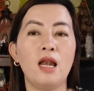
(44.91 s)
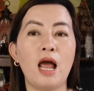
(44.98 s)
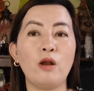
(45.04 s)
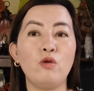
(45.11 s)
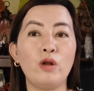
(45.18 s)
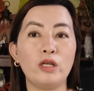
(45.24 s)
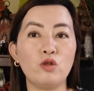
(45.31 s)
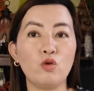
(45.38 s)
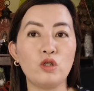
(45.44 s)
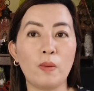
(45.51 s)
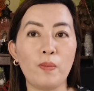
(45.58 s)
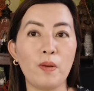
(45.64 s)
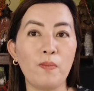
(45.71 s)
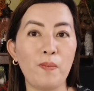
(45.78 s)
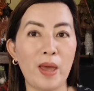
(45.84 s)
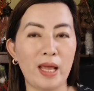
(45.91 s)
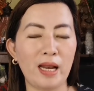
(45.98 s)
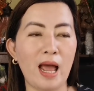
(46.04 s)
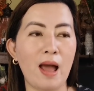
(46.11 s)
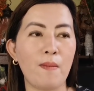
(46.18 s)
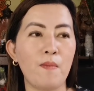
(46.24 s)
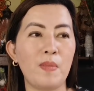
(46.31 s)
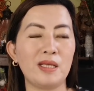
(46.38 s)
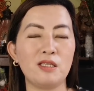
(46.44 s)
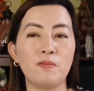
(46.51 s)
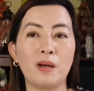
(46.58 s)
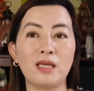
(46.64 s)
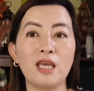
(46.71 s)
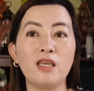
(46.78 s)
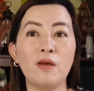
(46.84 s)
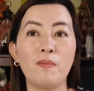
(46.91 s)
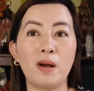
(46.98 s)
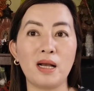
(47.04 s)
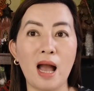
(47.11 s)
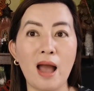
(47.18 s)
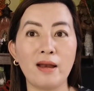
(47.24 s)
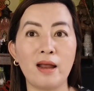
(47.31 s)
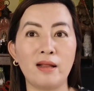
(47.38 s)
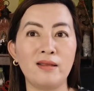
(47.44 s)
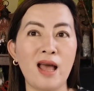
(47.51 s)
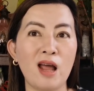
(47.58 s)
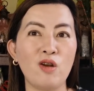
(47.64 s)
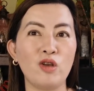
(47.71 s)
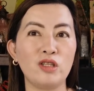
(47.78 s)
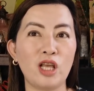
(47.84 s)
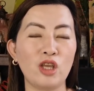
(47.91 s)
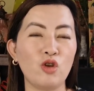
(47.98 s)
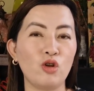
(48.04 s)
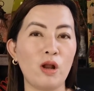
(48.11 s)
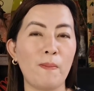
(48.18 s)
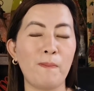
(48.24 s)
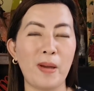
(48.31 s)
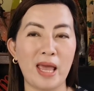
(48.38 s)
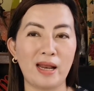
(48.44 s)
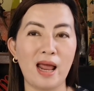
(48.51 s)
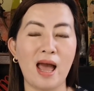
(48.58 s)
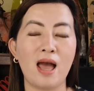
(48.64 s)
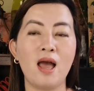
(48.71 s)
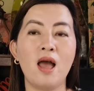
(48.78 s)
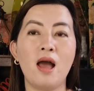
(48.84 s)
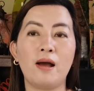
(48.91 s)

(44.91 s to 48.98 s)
Lalo na sa usapin pera, mas magiging magaan ang daloy sa inyo ng pera.